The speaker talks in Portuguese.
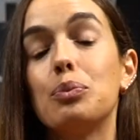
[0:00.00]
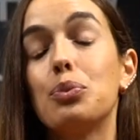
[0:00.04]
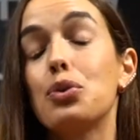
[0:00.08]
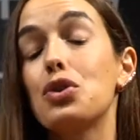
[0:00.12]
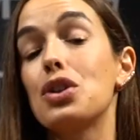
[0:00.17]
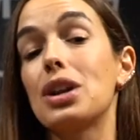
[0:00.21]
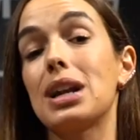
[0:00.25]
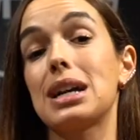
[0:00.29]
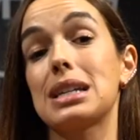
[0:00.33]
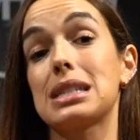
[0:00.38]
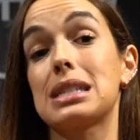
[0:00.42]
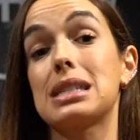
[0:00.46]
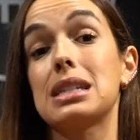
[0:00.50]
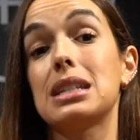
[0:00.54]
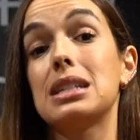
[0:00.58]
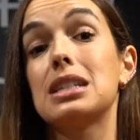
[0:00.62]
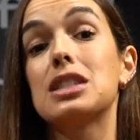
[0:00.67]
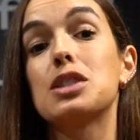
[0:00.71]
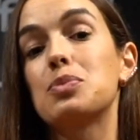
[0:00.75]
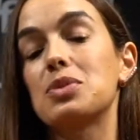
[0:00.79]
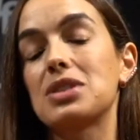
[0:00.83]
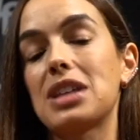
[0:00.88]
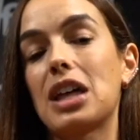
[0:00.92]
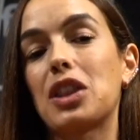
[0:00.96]
poderá ser
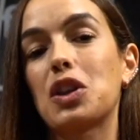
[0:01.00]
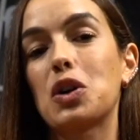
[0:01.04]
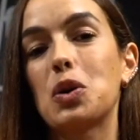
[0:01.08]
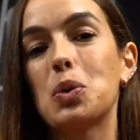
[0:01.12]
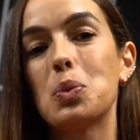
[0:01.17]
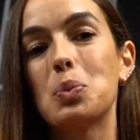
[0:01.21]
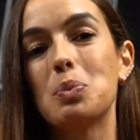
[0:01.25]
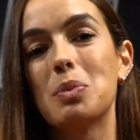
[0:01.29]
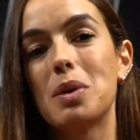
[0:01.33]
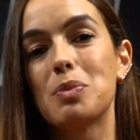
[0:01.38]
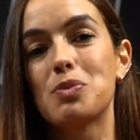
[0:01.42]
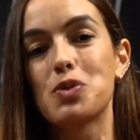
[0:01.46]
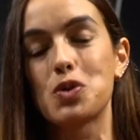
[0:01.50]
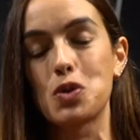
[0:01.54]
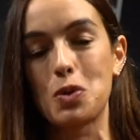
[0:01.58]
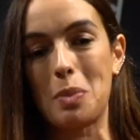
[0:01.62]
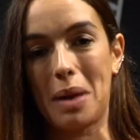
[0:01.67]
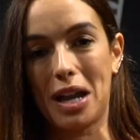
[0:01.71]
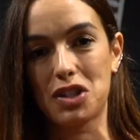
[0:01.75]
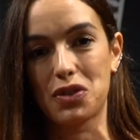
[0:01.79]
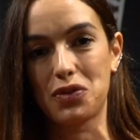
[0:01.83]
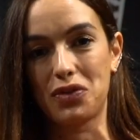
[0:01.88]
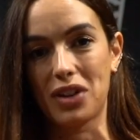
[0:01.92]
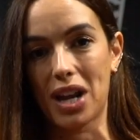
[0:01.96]
interpretada como uma pessoa
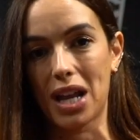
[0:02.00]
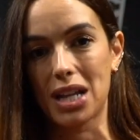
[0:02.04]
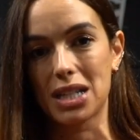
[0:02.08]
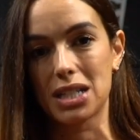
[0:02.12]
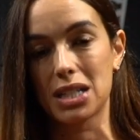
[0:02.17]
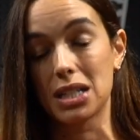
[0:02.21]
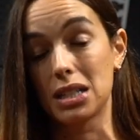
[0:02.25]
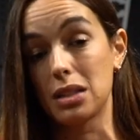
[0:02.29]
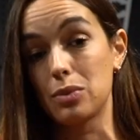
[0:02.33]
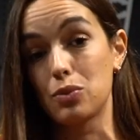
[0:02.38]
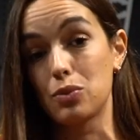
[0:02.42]
mais frágil